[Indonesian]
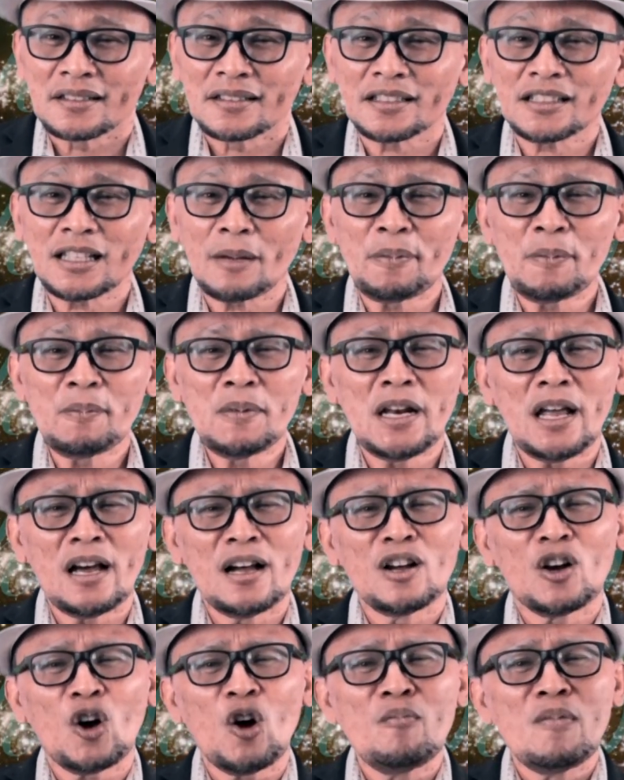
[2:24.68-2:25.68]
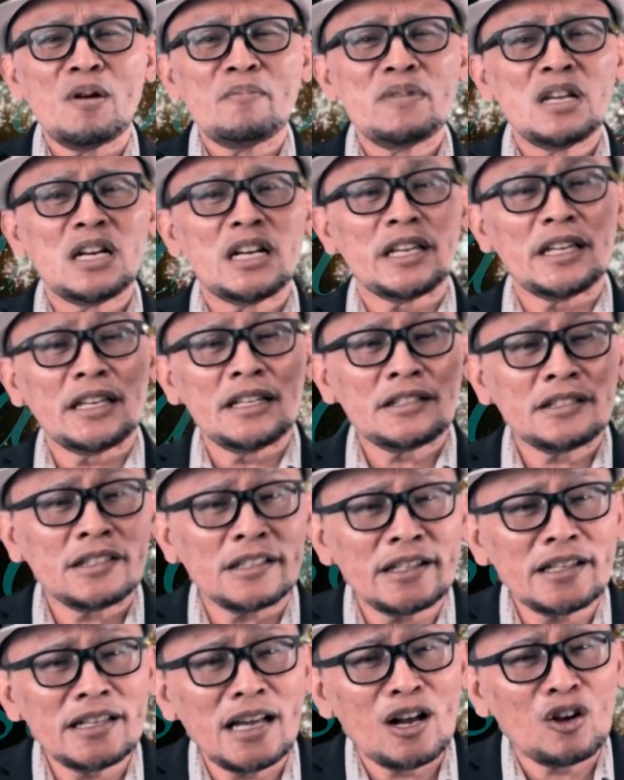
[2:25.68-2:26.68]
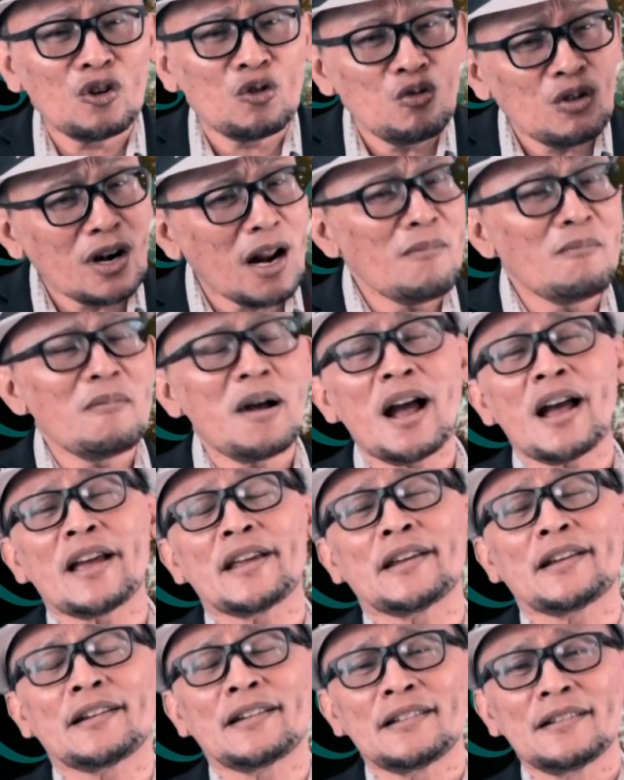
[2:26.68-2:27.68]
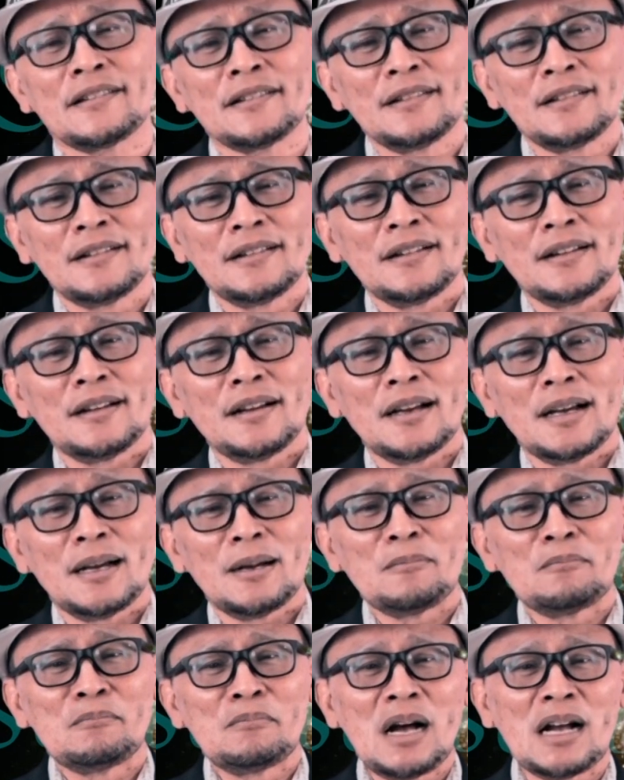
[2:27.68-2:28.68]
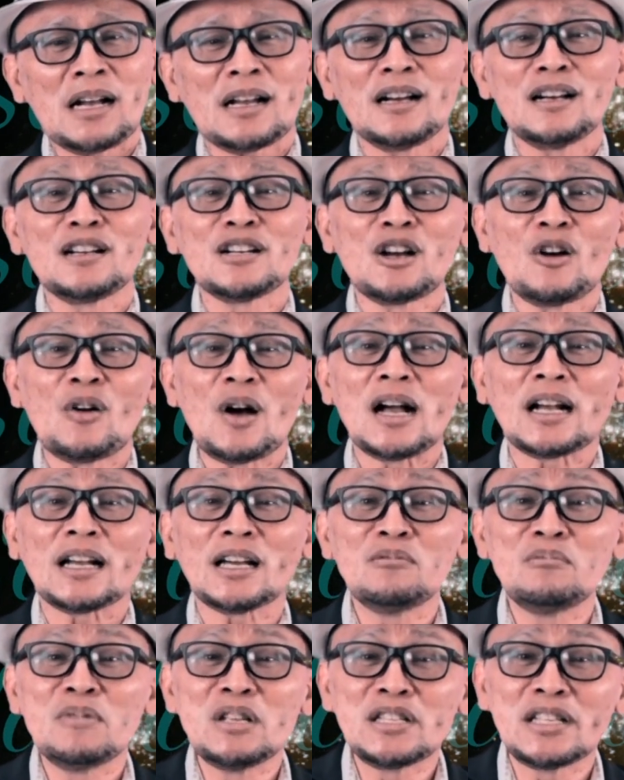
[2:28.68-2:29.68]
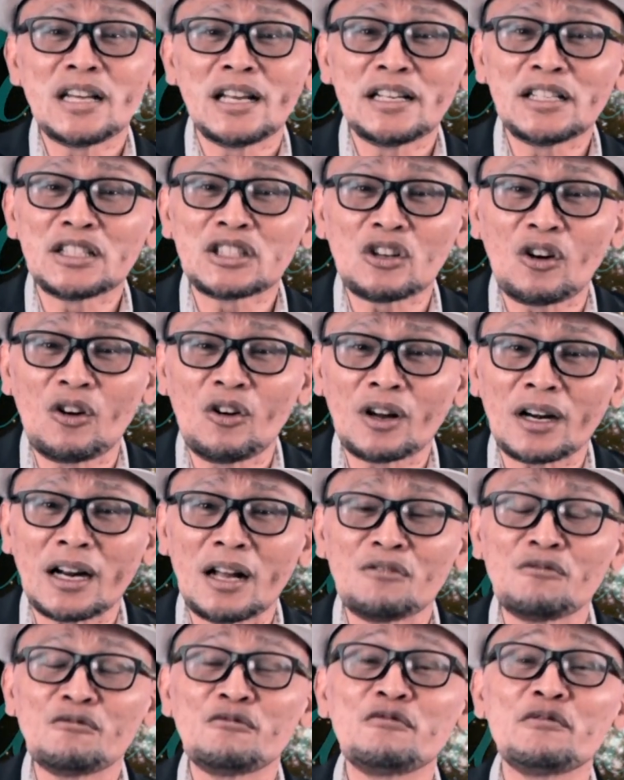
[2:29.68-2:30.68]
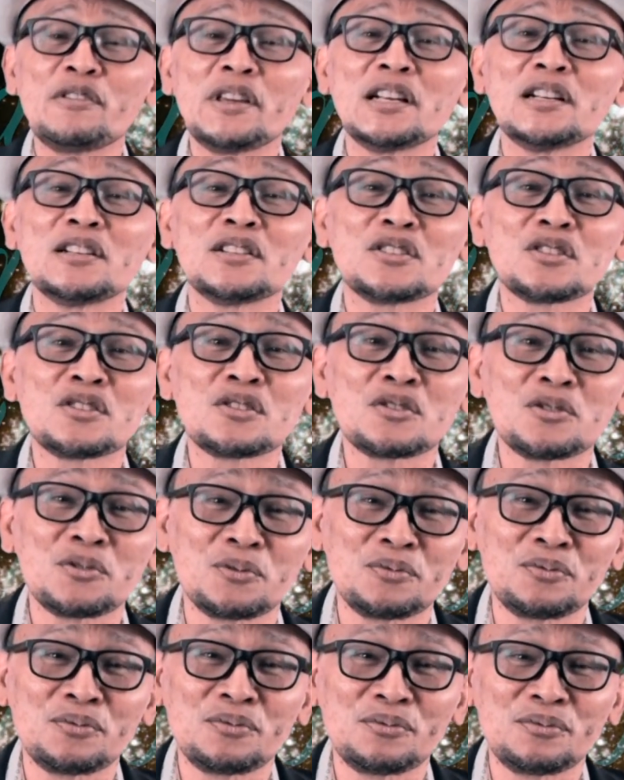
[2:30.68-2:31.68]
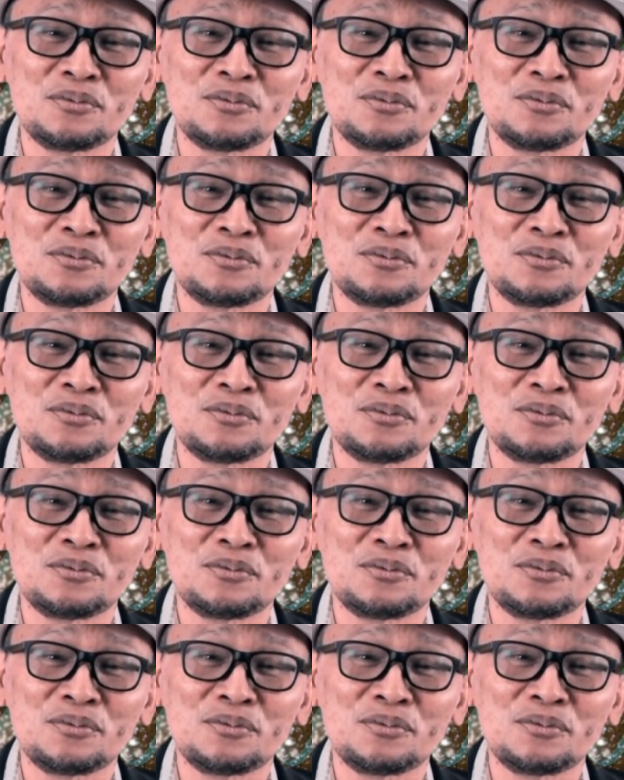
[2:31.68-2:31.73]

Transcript: Tetapi bila engkau memilih istri yang kurang baik, maka engkau akan menjadi seorang filsuf.